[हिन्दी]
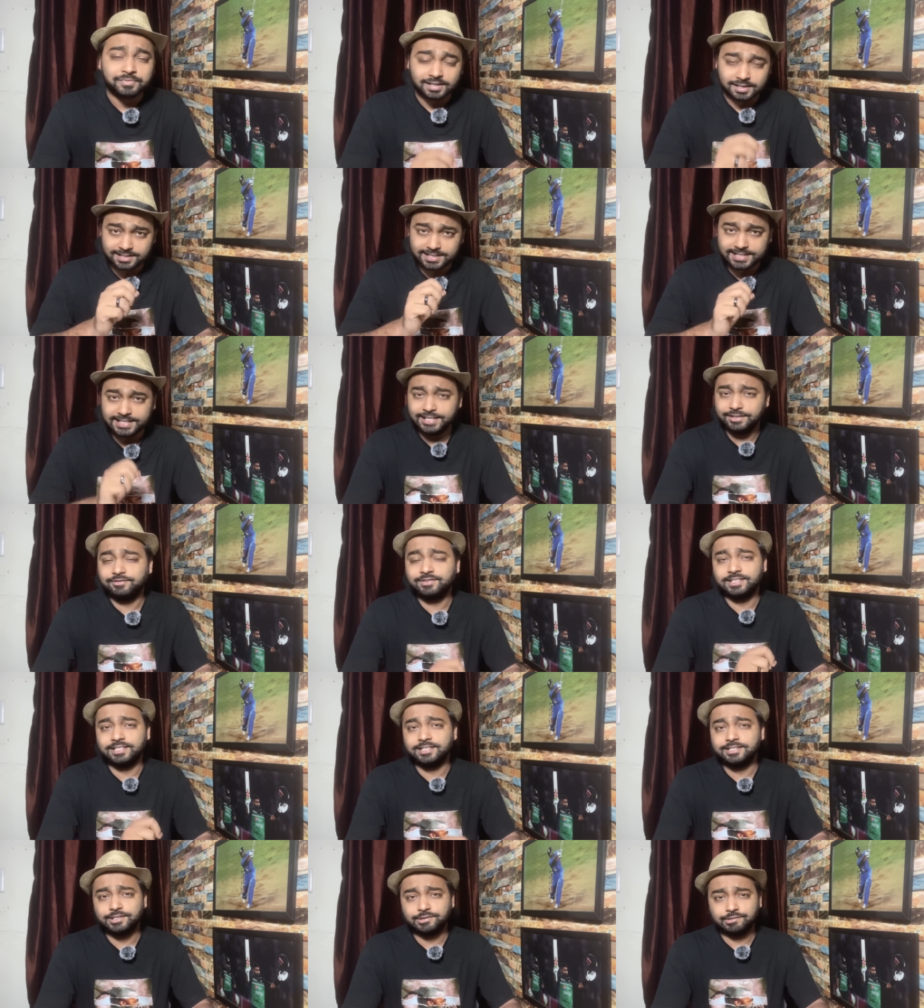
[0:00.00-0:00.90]
इसी
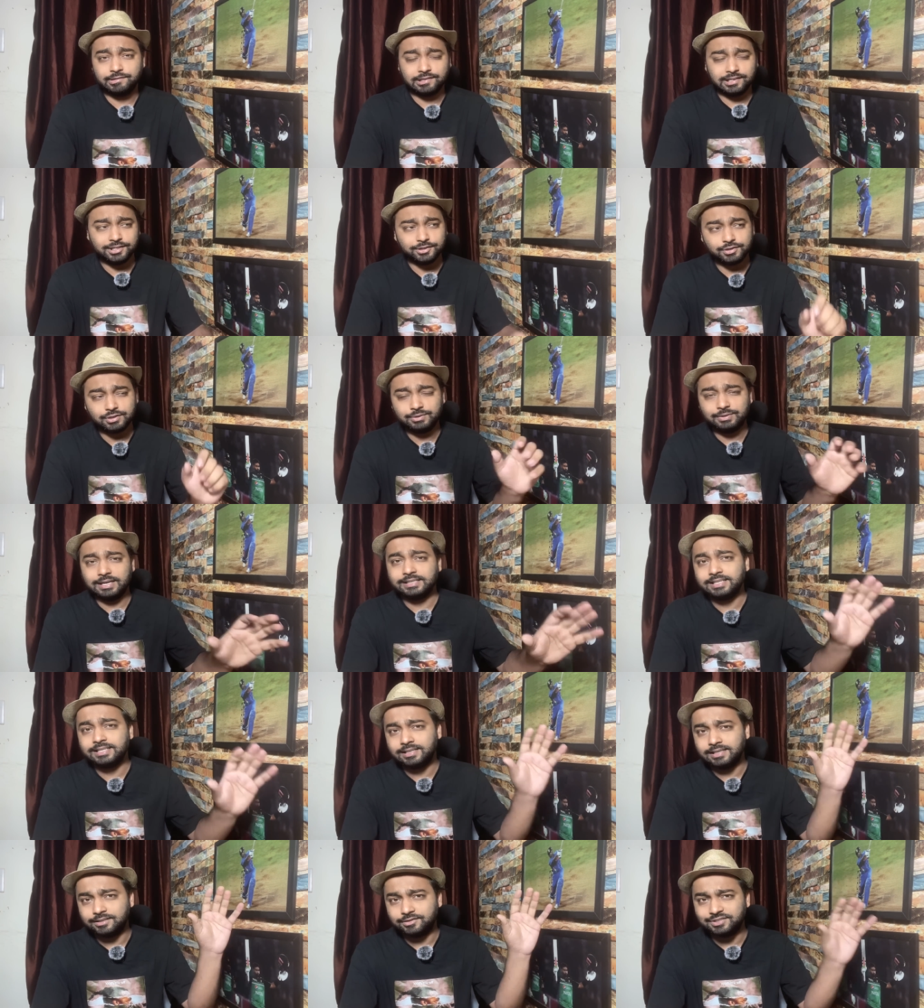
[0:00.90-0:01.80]
वजह से उन्होंने
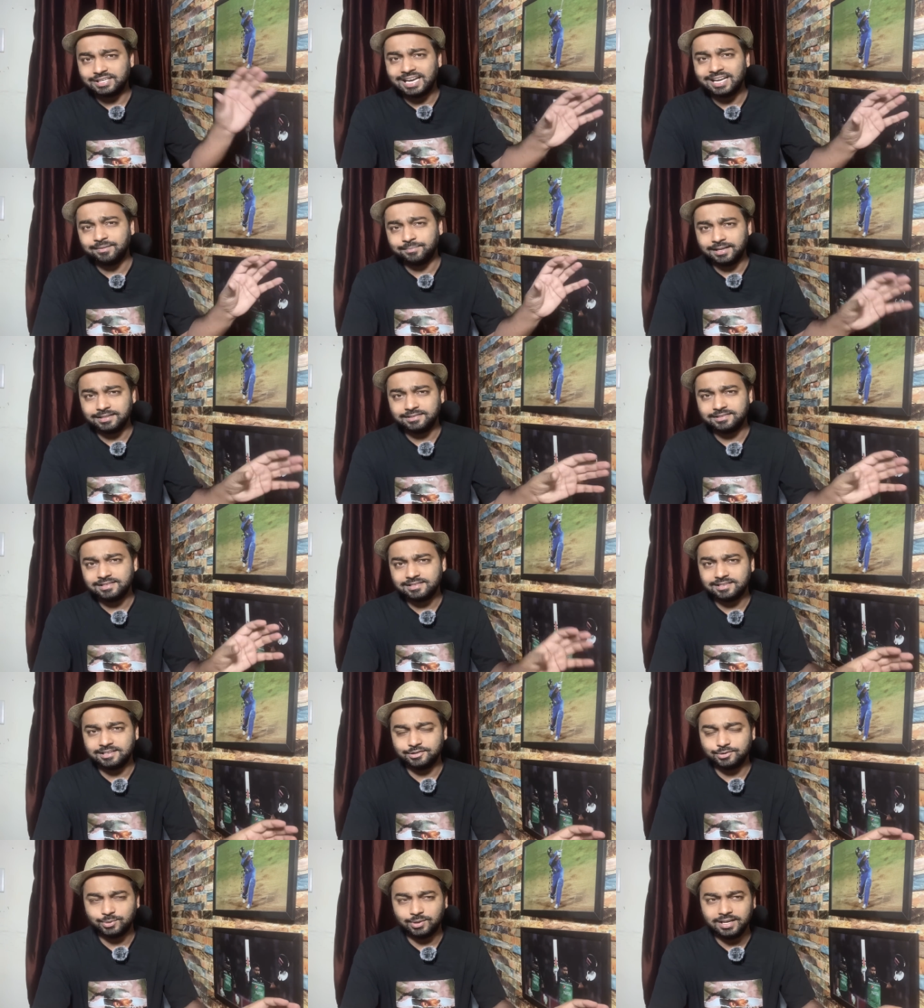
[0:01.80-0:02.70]
शुरुआती के चार मैचेस
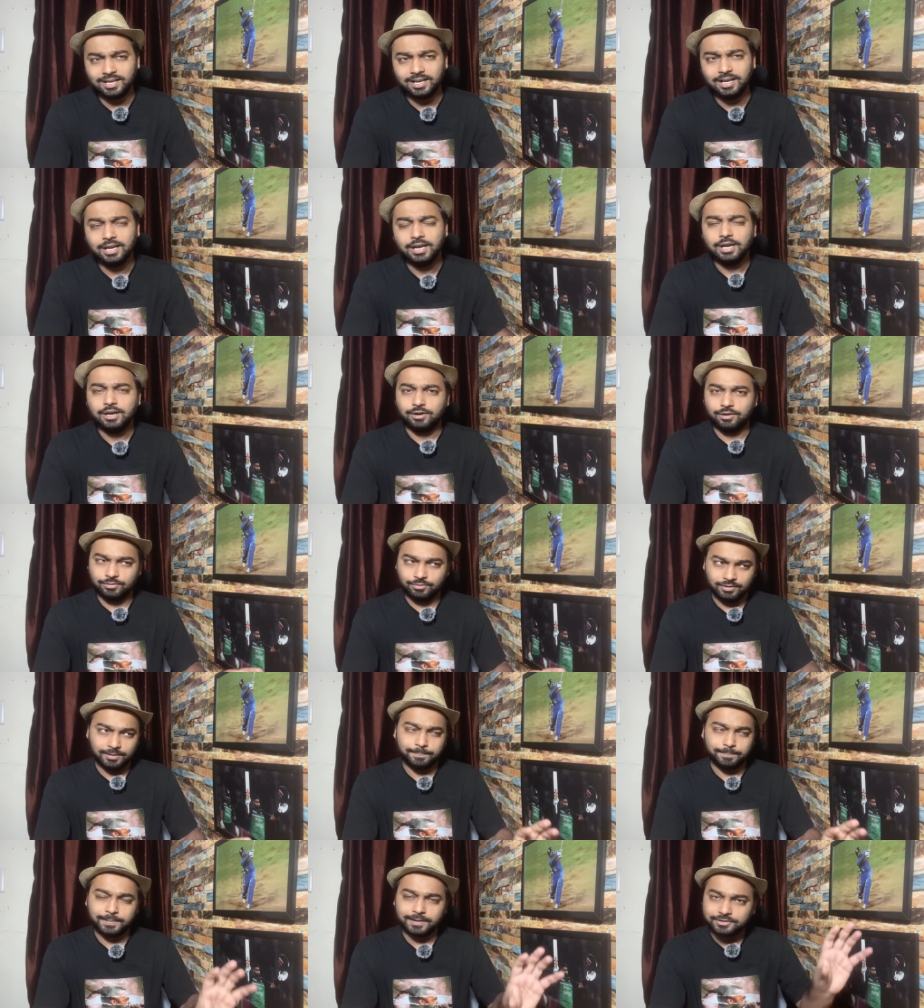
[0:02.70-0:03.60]
के जो है
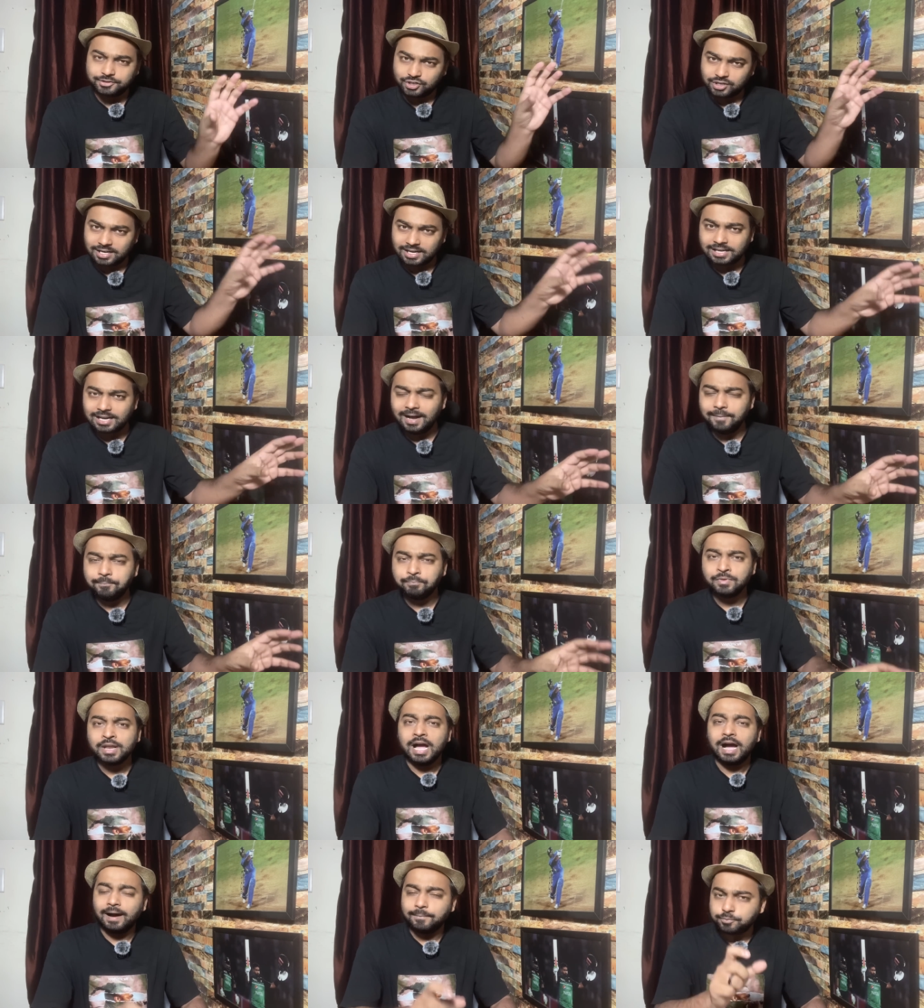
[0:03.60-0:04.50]
उन्होंने पक्ष रखा
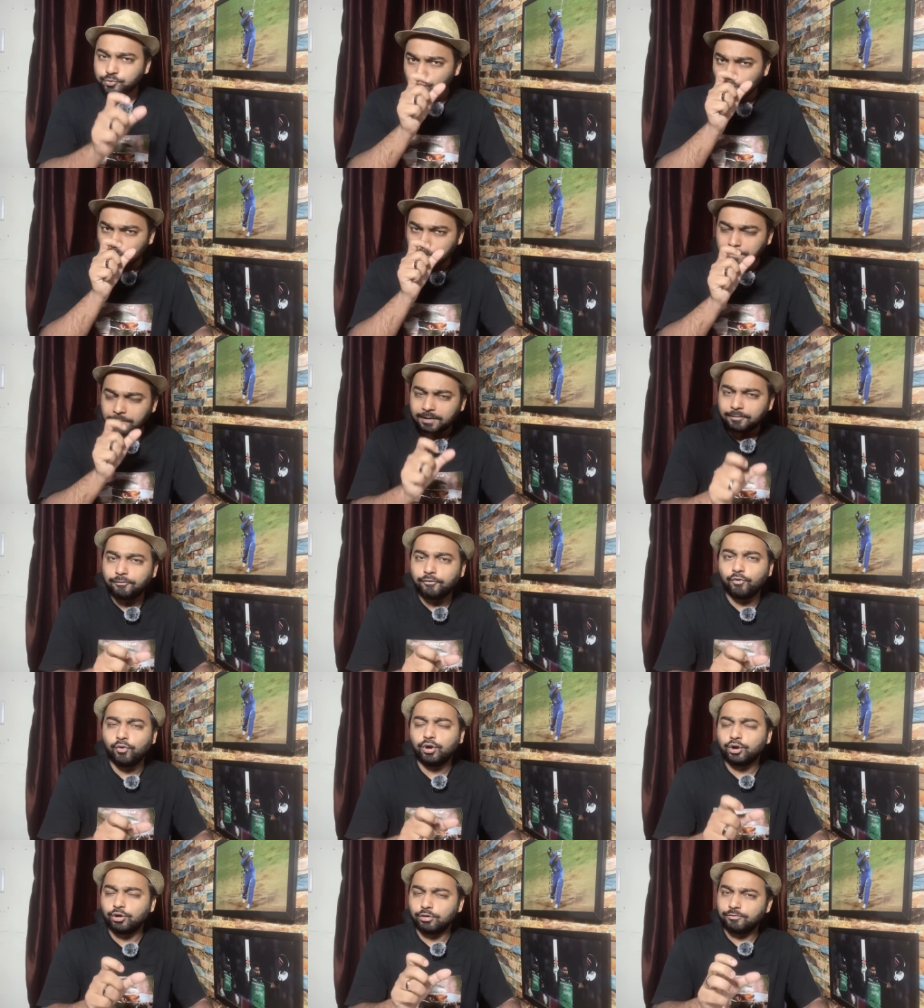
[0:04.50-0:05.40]
अब सुपर
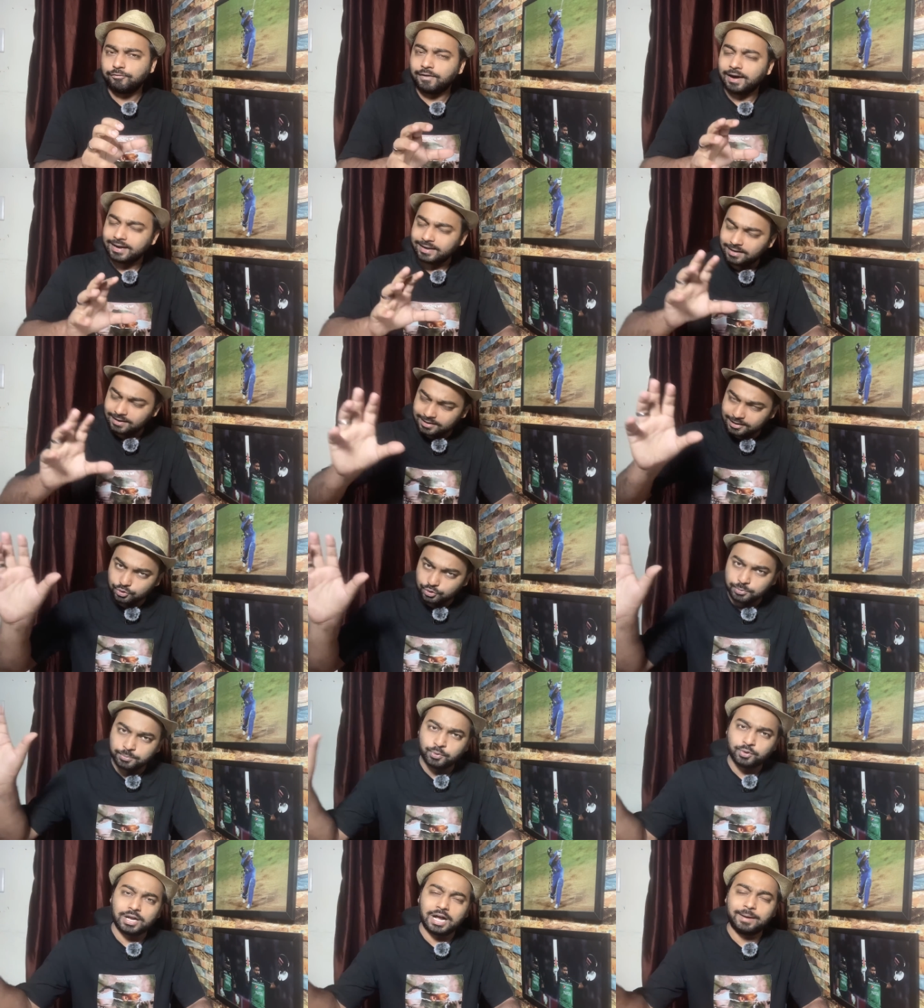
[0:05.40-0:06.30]
फोर और फाइनल के जो
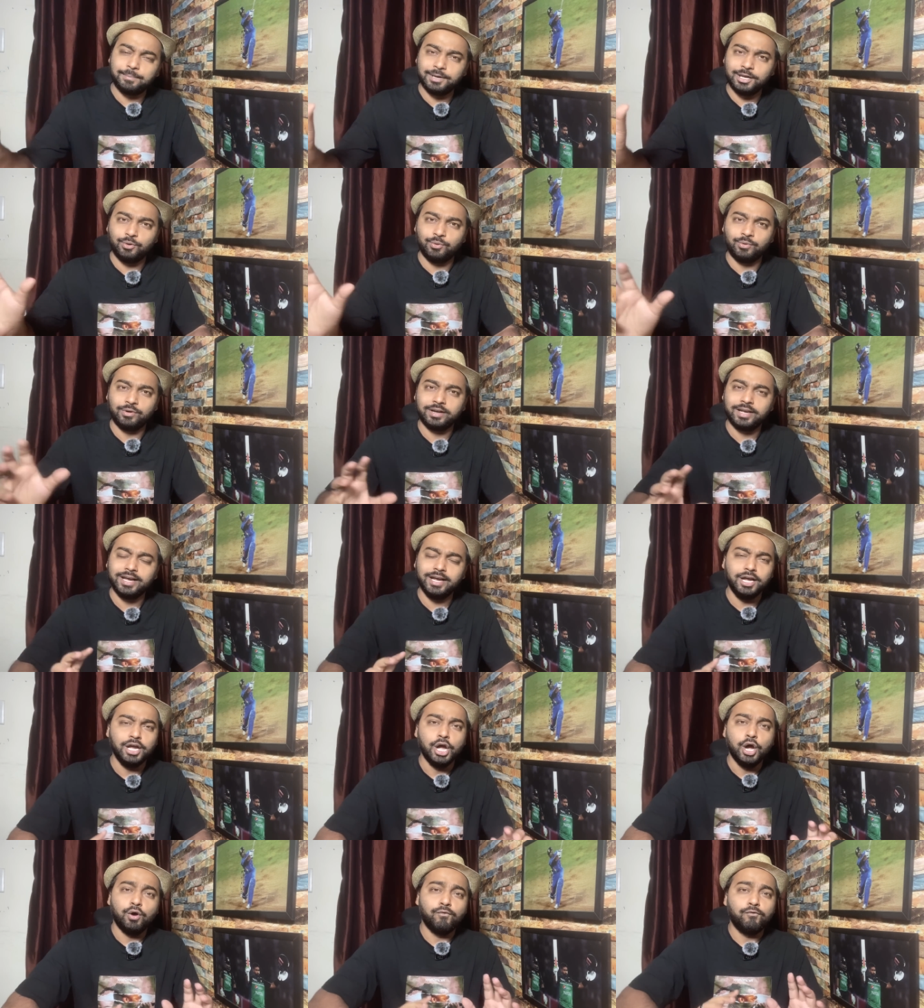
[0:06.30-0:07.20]
मुकाबले होंगे
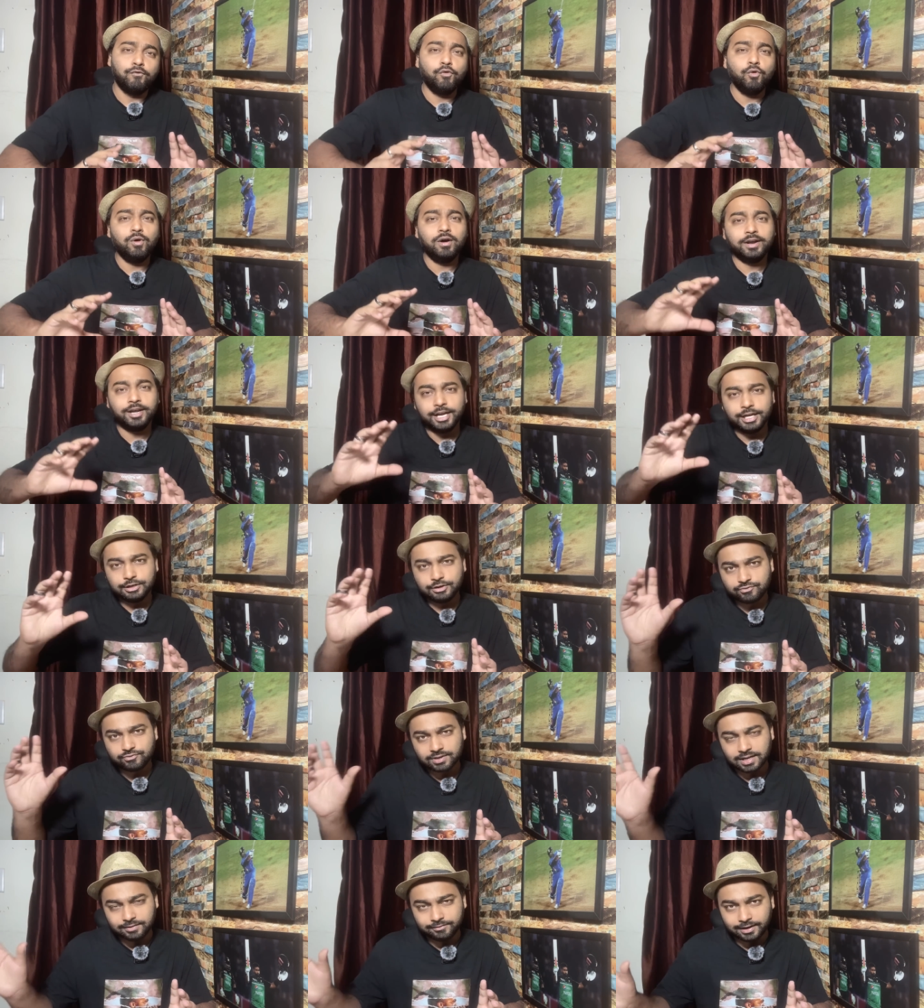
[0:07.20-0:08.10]
वो होंगे
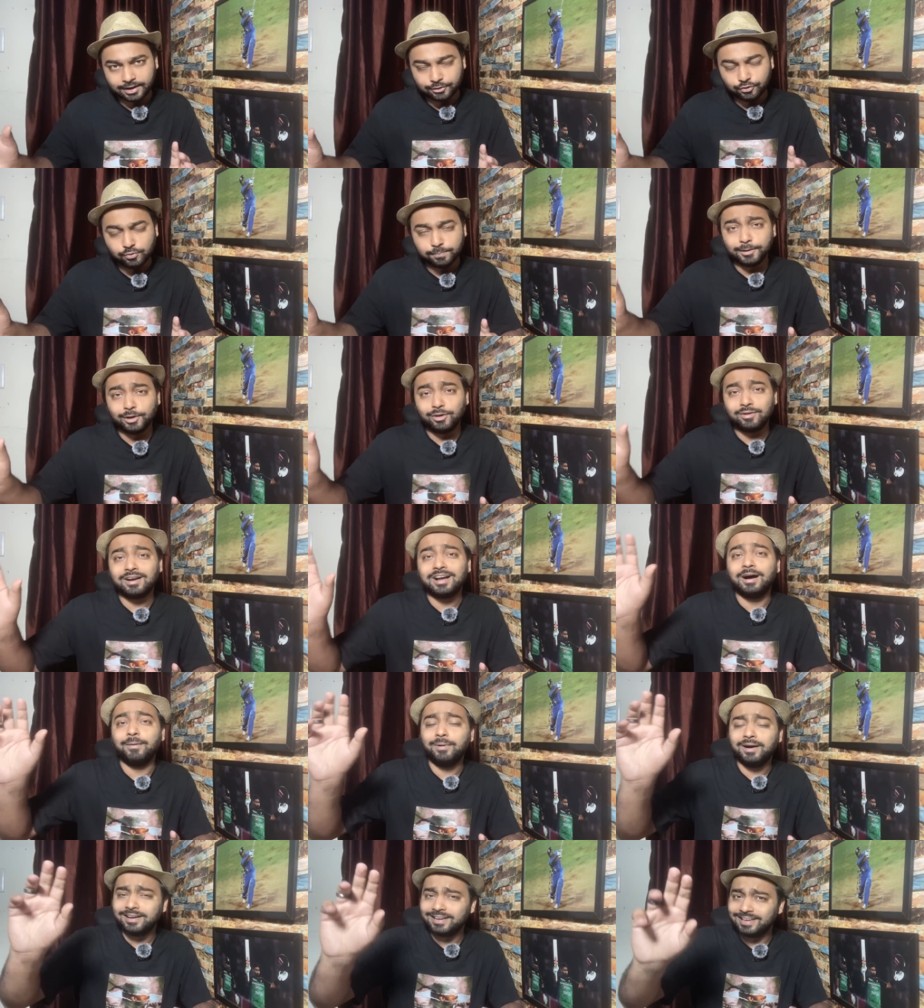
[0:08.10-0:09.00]
न्यूट्रल वेन्यू पे और खबर